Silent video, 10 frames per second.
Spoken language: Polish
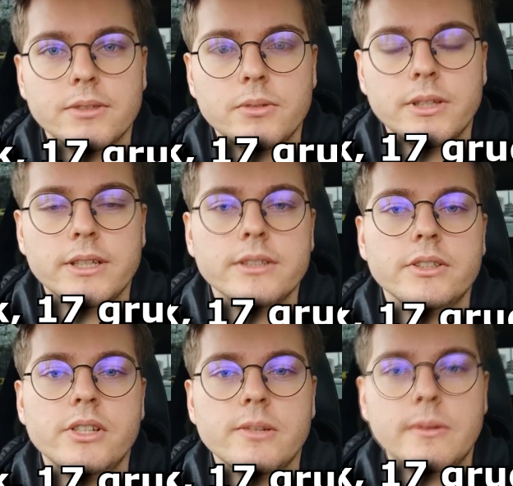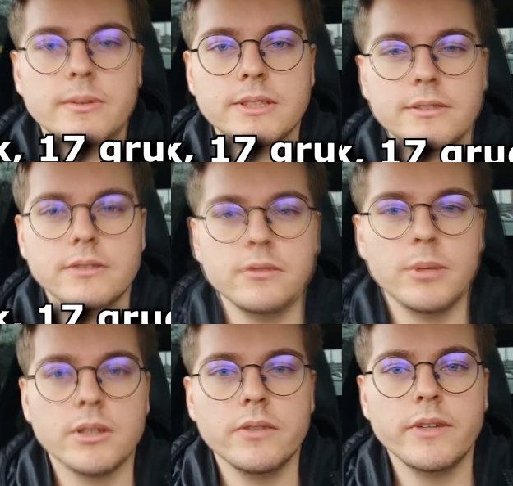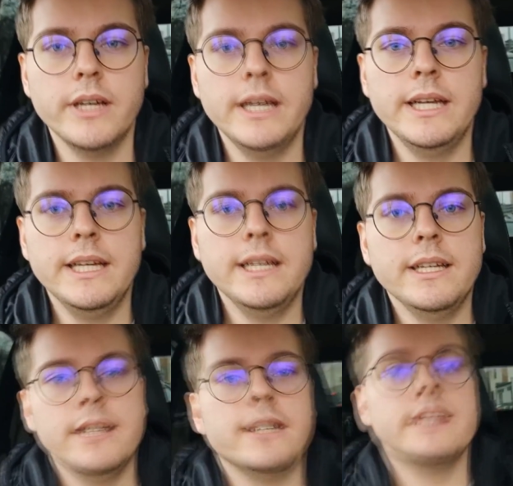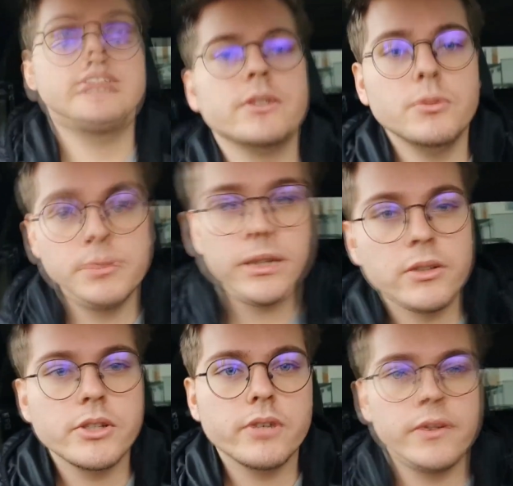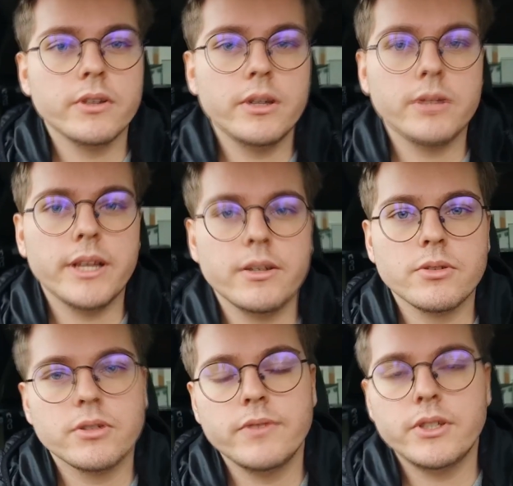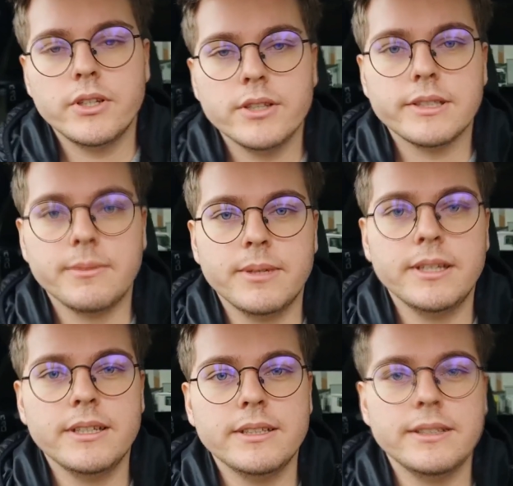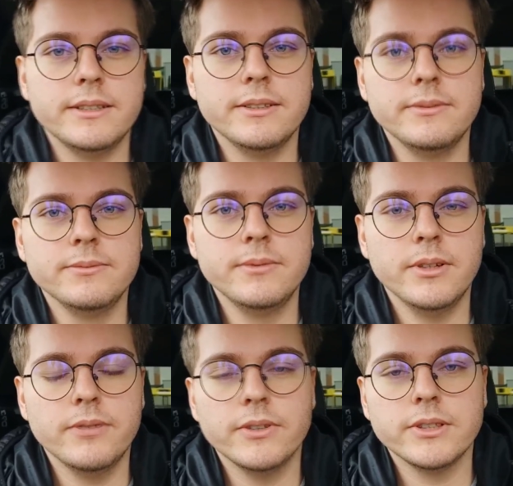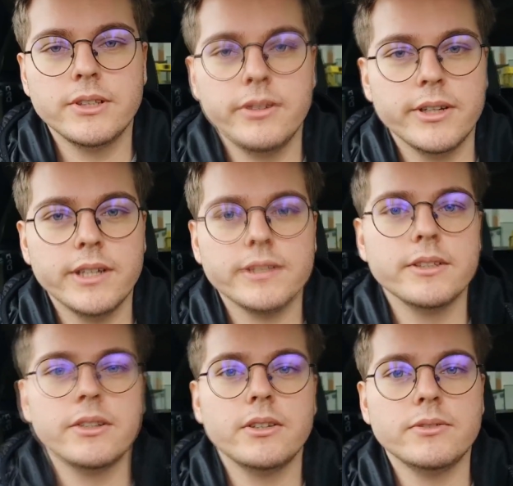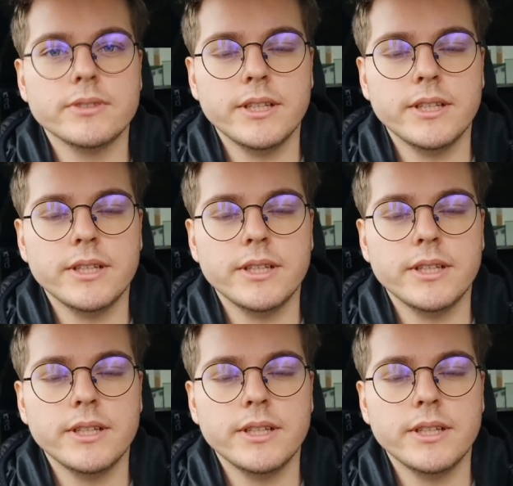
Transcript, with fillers: grudnia. Dzisiaj mamy zawody w Lubartowie. U mnie to dzisiaj wyglądało tak, już oczywiście nie jestem odwrócony na nogach, tylko w